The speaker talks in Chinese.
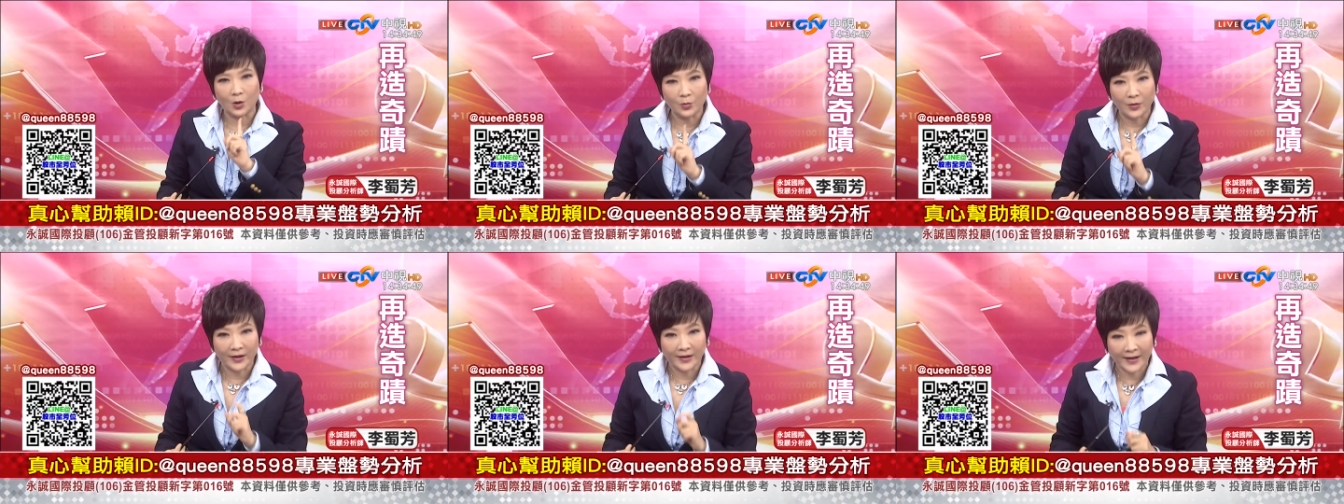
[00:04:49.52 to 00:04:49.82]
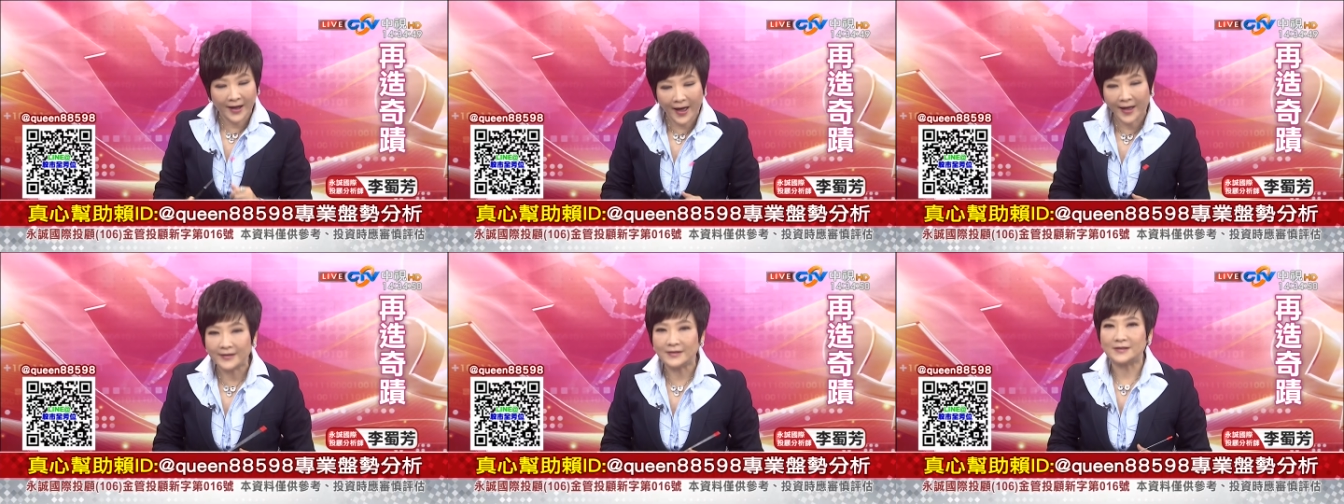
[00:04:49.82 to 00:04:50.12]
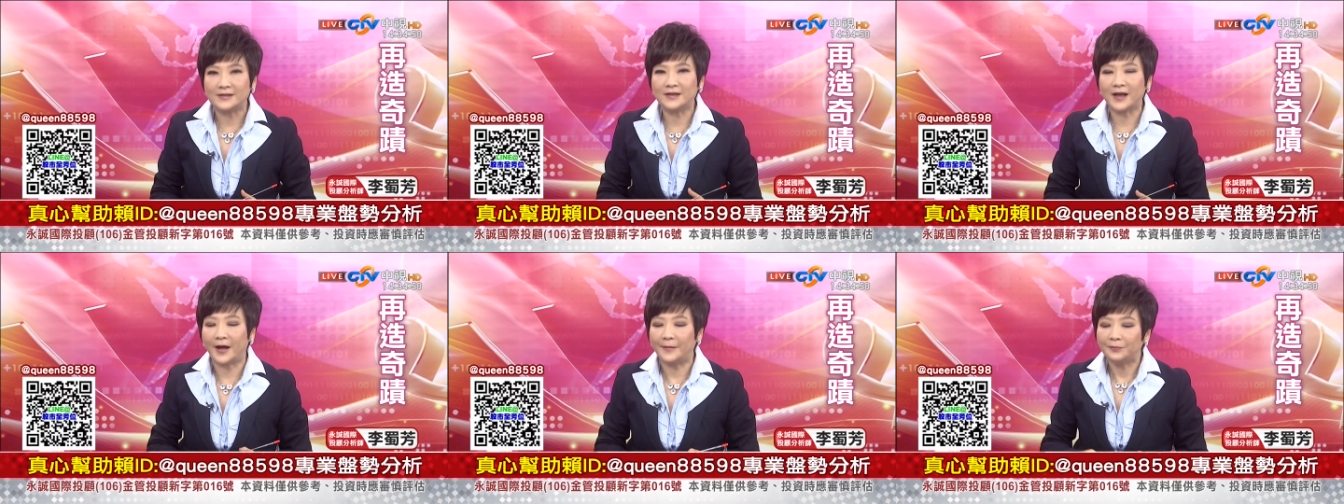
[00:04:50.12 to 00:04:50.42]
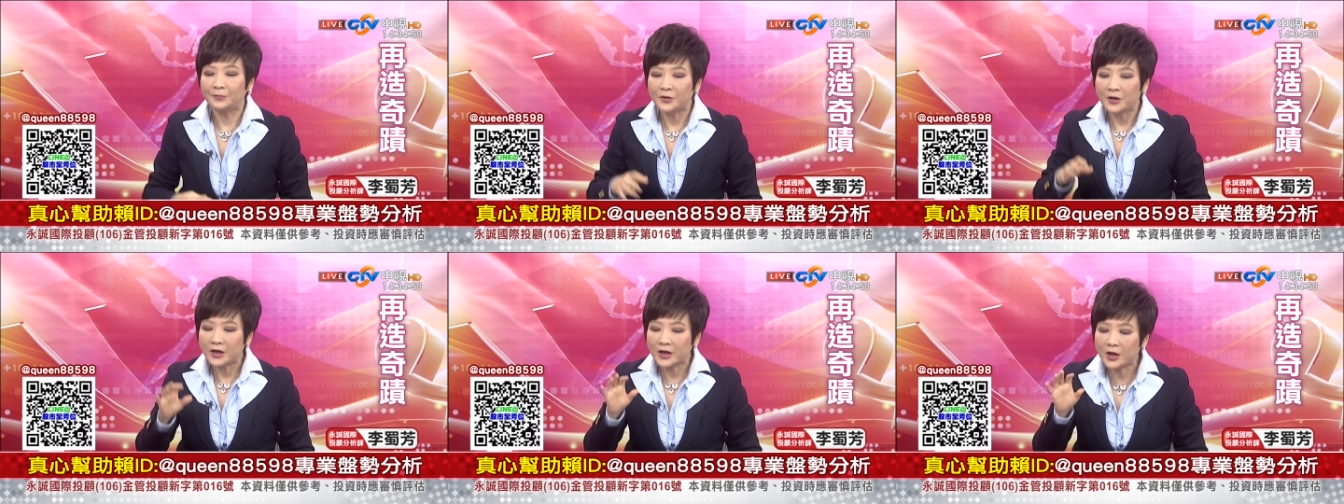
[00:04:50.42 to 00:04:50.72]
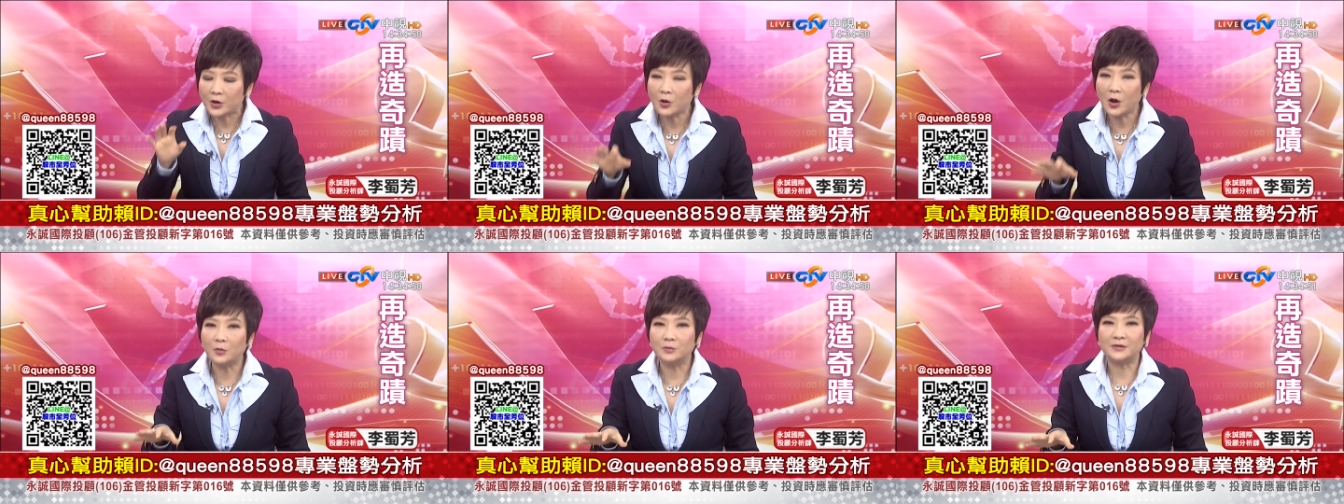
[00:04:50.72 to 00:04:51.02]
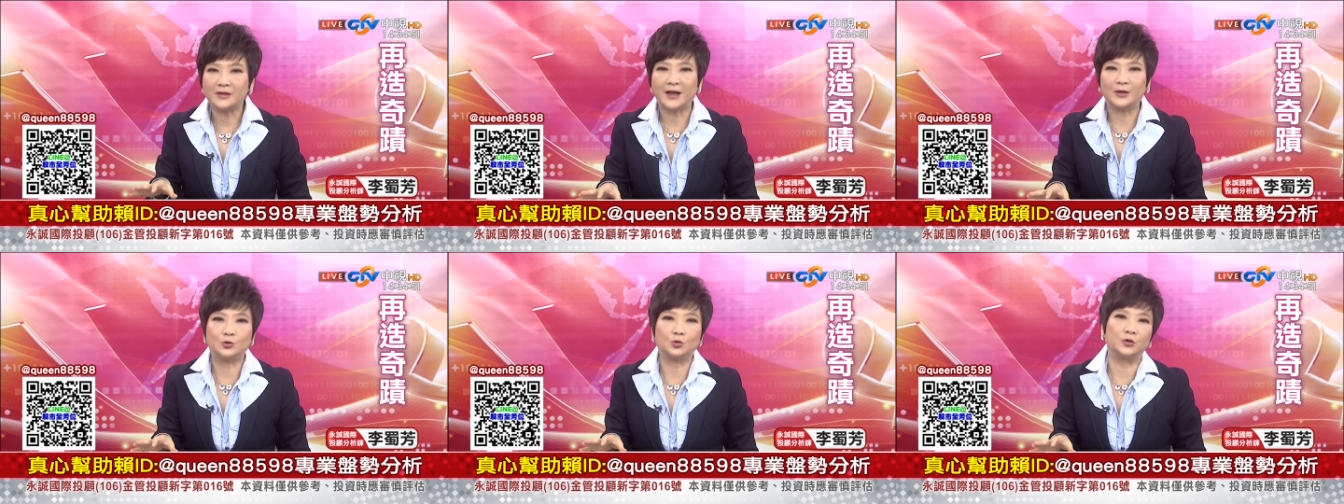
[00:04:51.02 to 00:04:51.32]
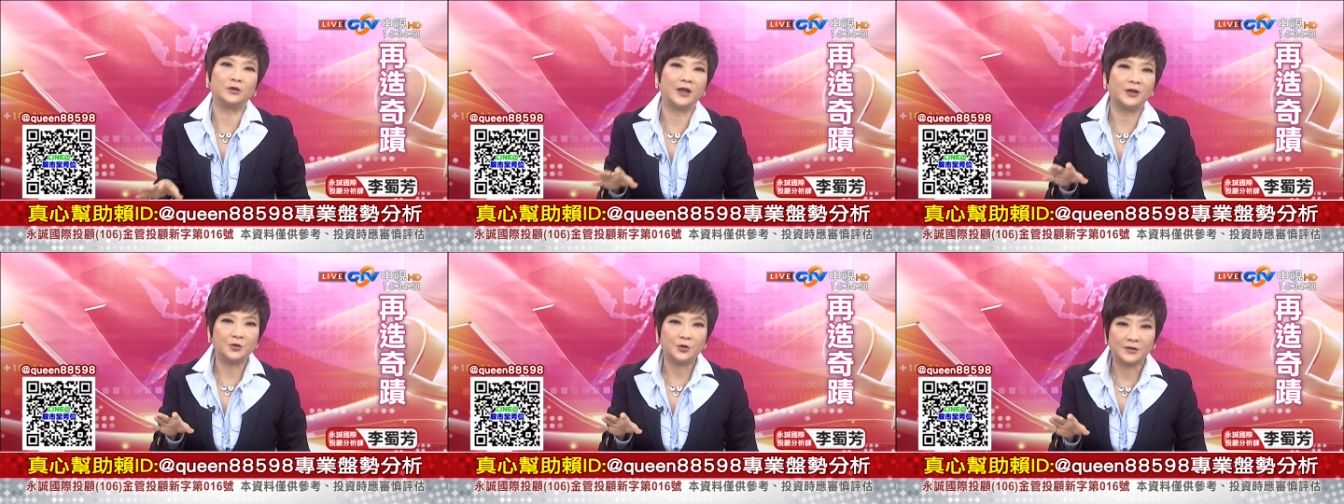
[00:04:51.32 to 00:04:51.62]
微看一下，因为我们在
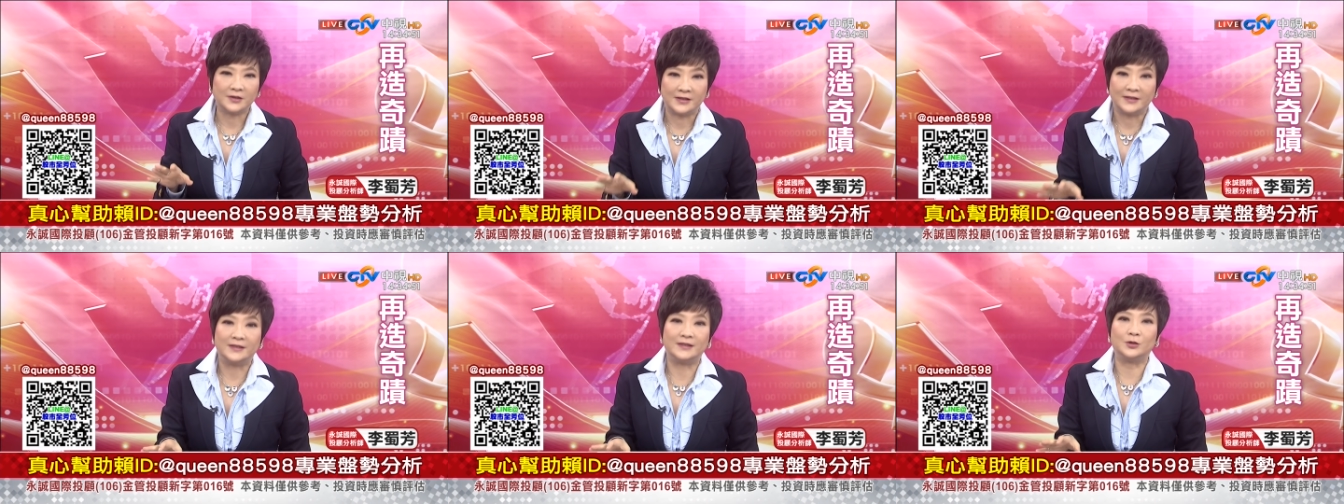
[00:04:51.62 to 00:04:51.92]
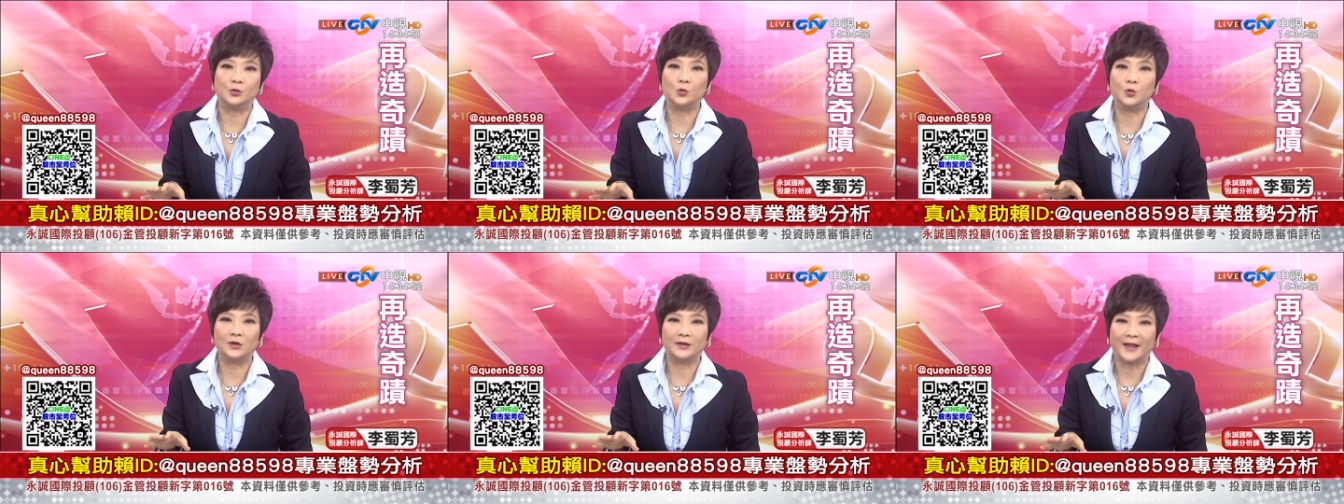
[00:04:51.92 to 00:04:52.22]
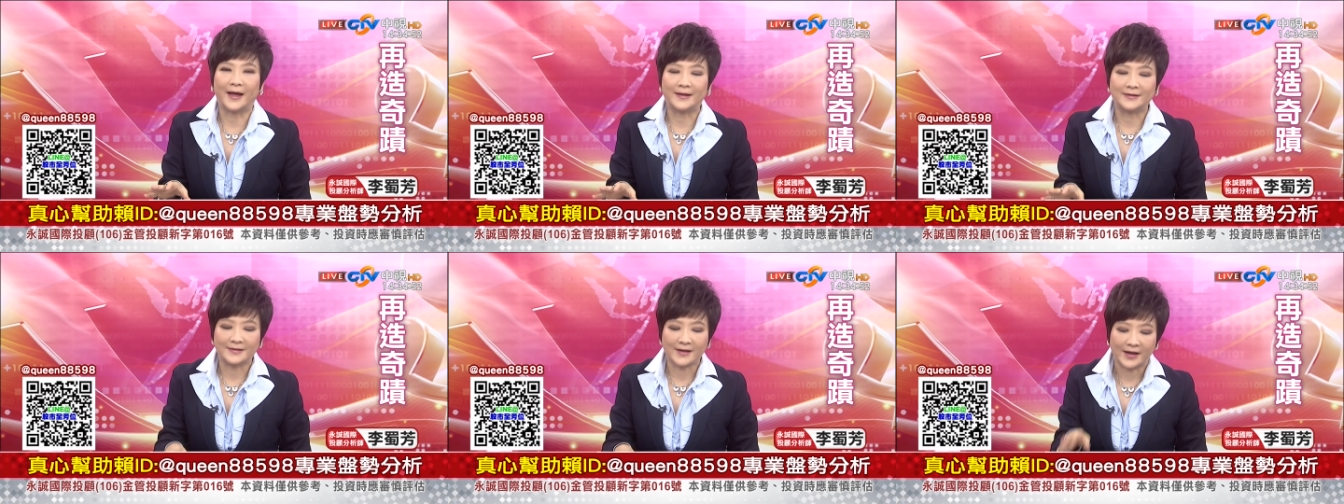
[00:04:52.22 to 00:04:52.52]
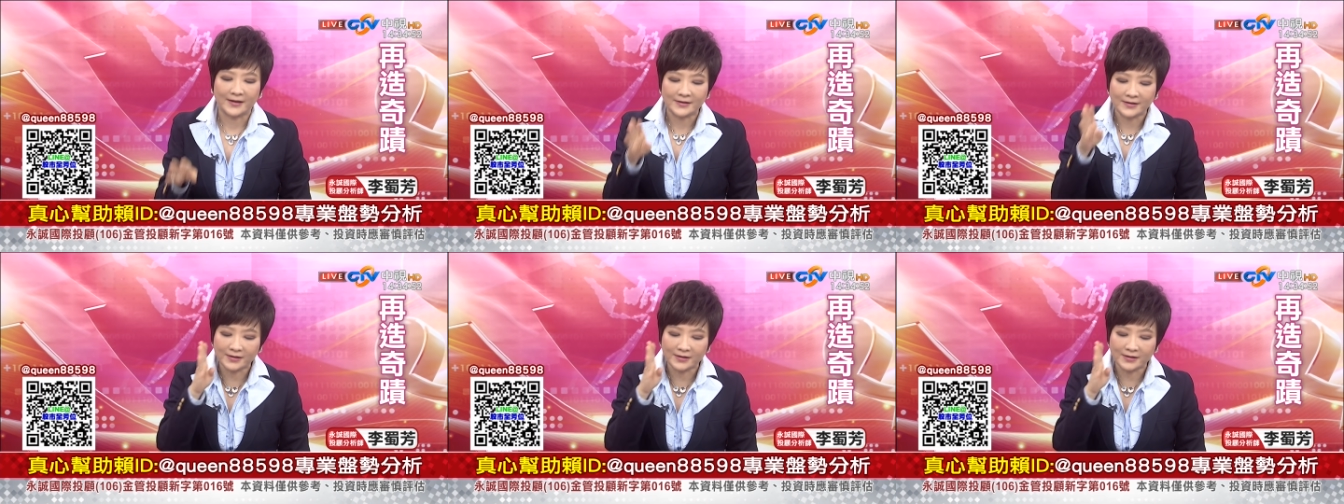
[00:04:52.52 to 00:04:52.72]
昨天就提醒过大家，